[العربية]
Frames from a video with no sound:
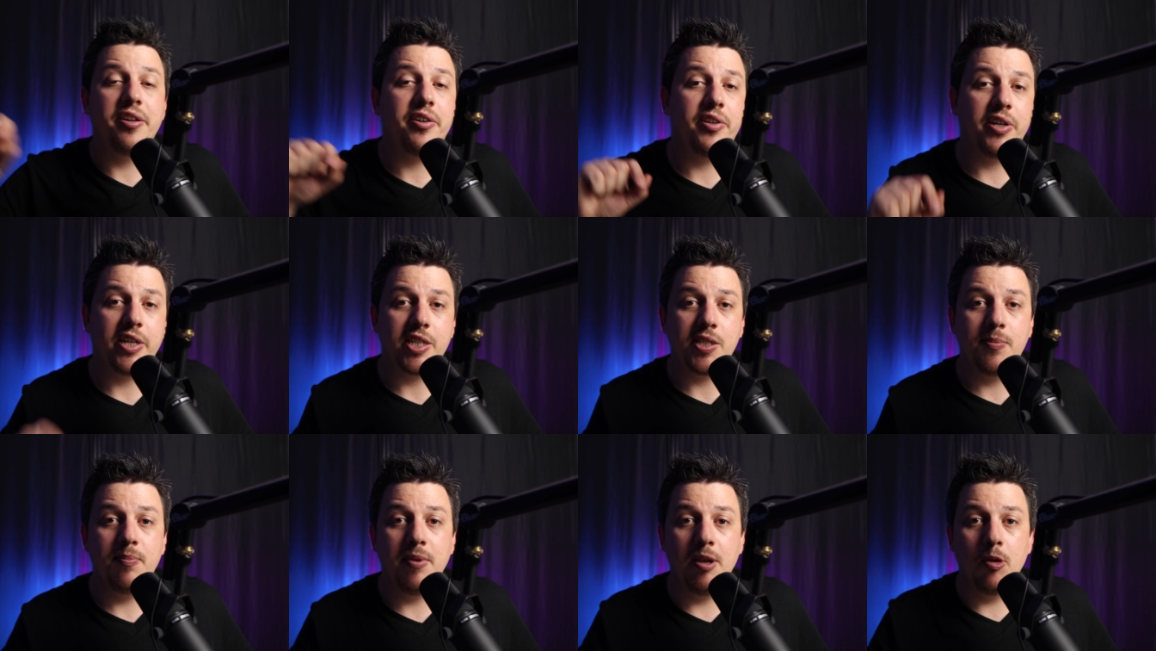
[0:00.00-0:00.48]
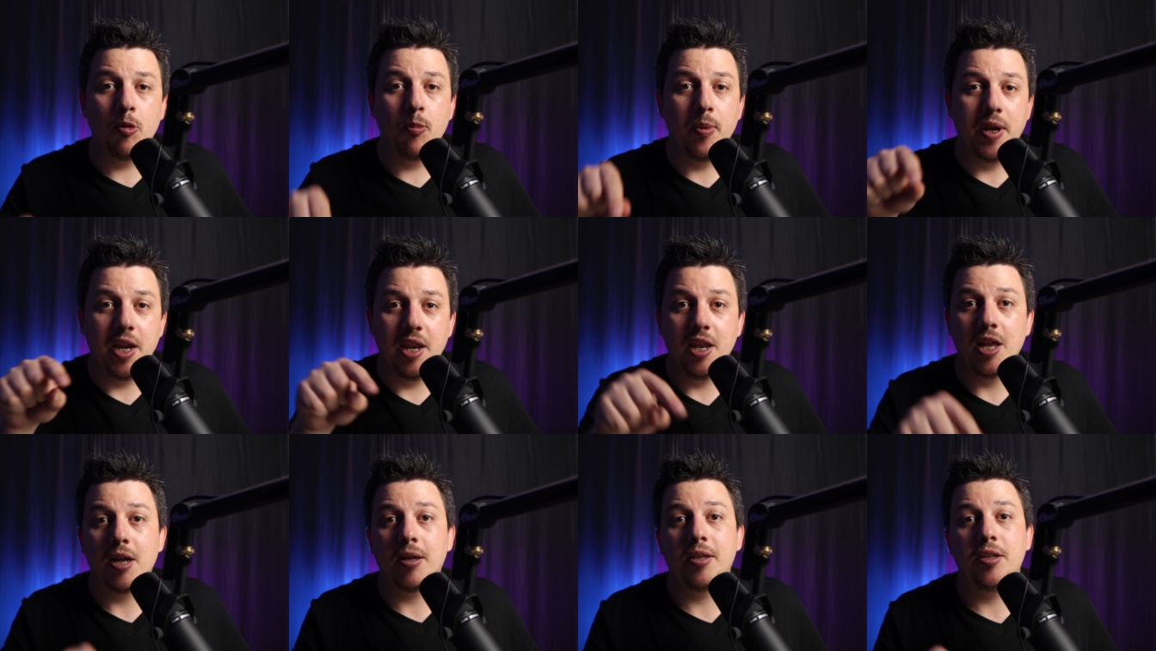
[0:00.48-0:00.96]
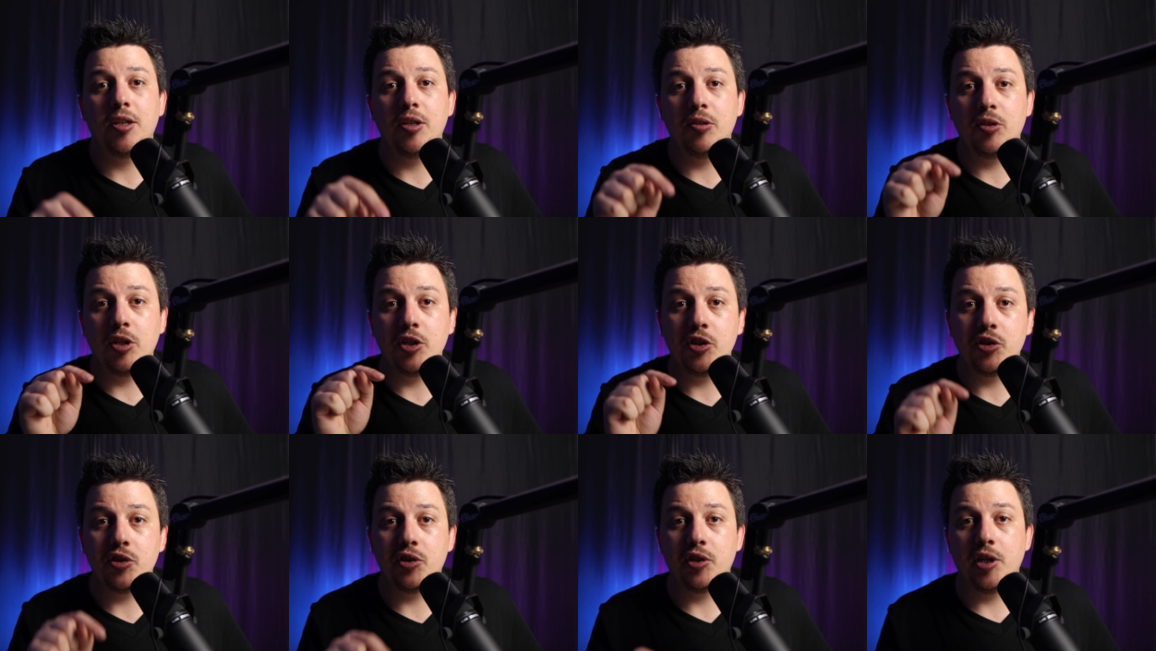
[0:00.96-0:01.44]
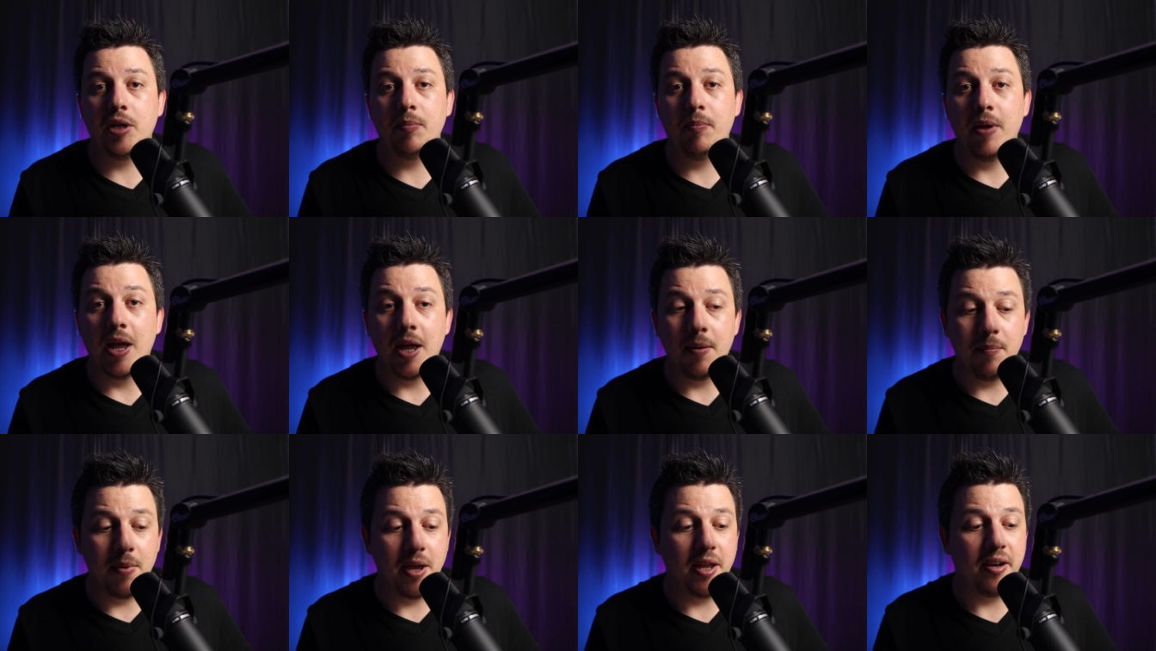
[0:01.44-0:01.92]
الرسمي ومن هناك تشتري
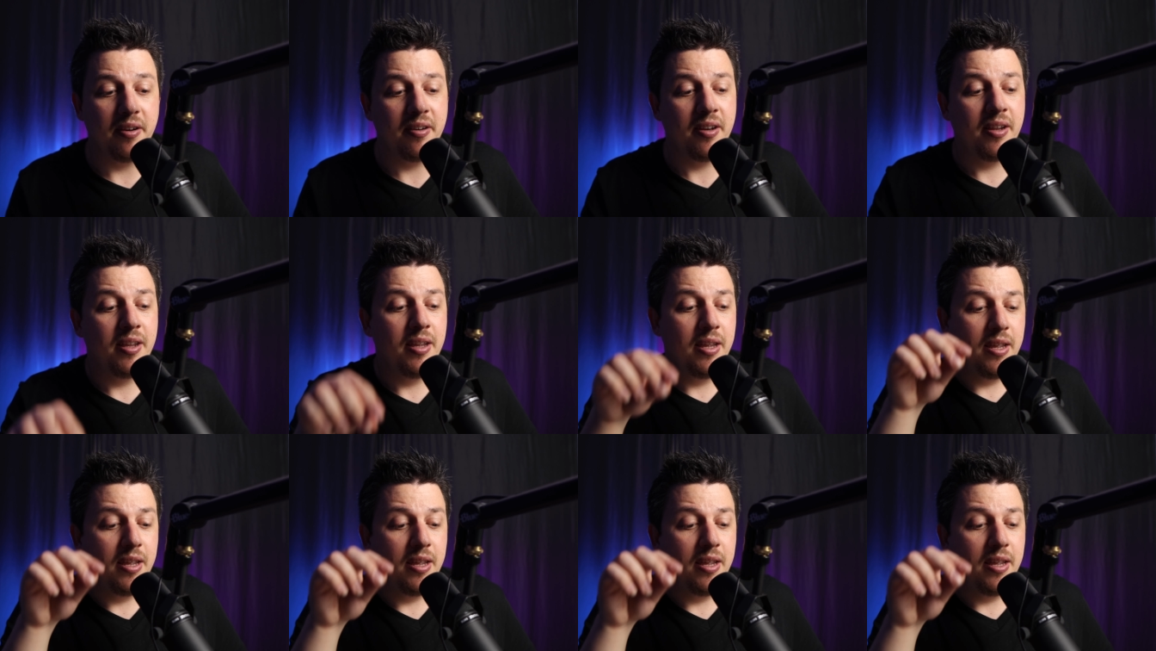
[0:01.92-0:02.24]
بأمان